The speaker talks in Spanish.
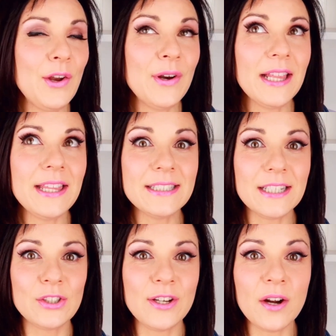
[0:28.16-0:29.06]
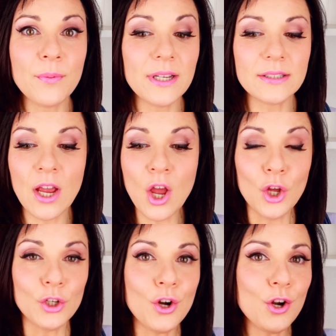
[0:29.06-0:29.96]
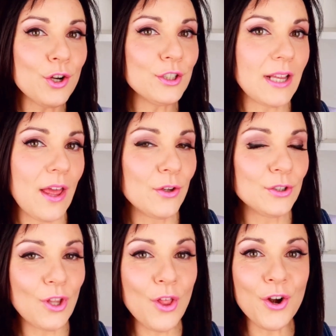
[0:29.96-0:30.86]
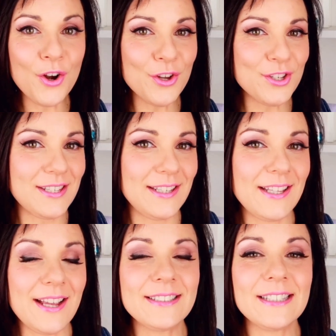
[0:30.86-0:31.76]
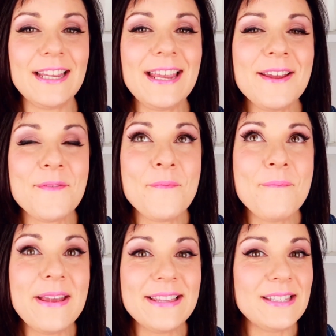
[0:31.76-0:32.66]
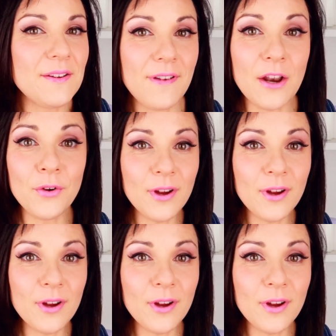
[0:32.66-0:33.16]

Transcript: Y la verdad es que son árboles rosados, todos rositas y me chifla.